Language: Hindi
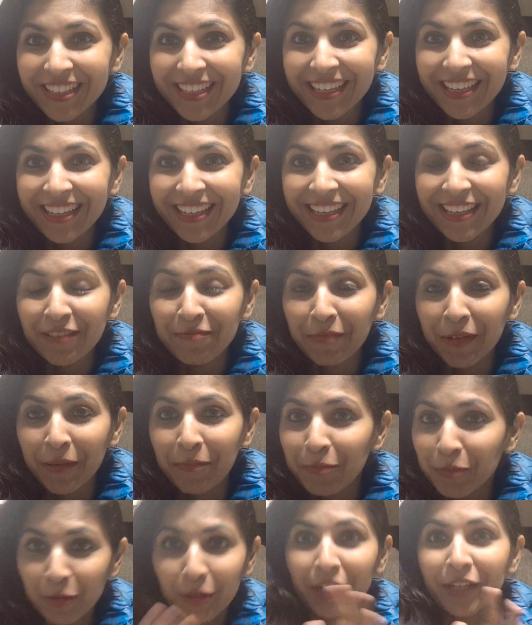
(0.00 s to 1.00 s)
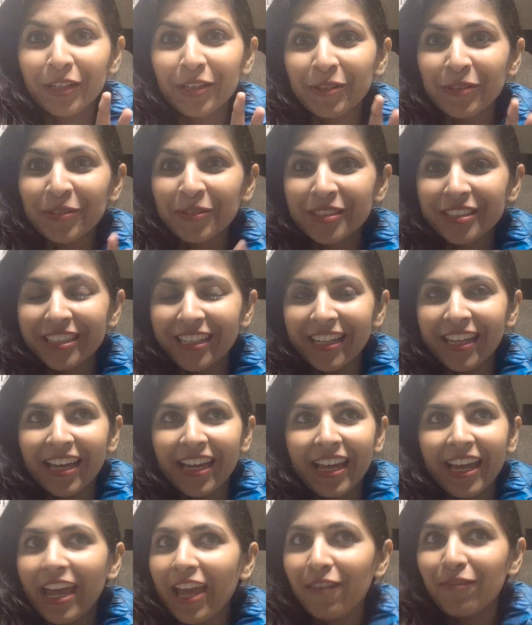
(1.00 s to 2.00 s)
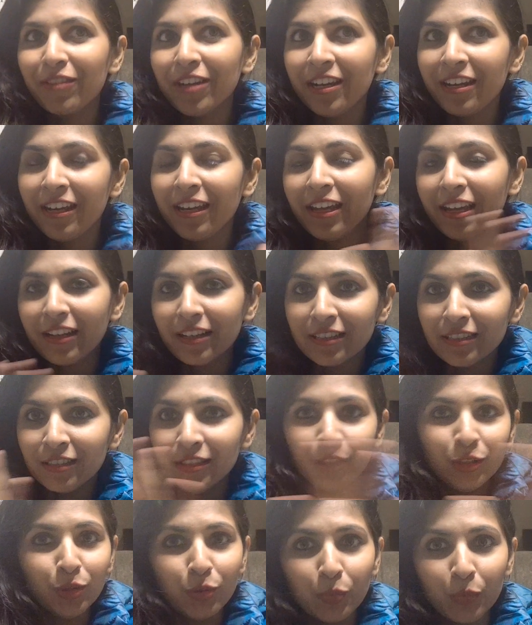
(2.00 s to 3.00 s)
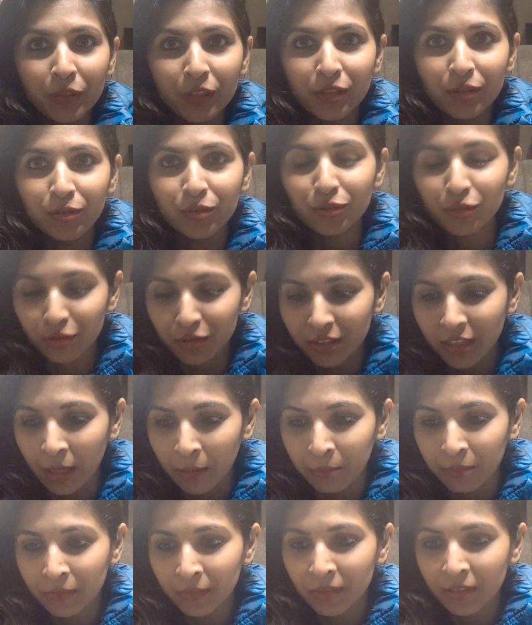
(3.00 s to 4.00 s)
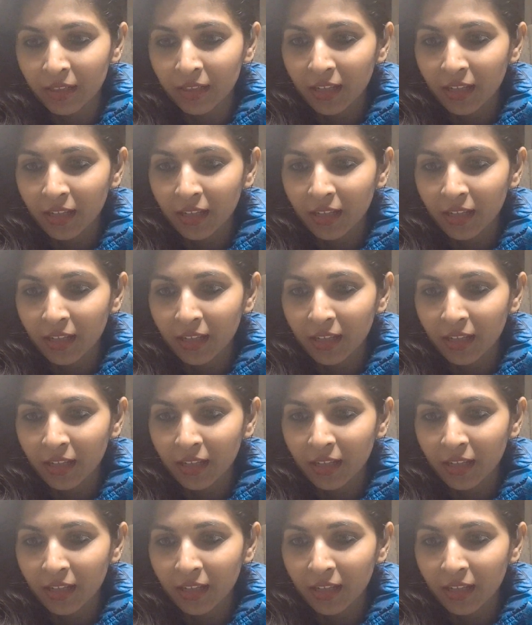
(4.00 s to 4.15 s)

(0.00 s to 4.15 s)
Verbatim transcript: कि मैं पूरा करूँ ठीक है एवरी डे अ न्यू वीडियो शुड कम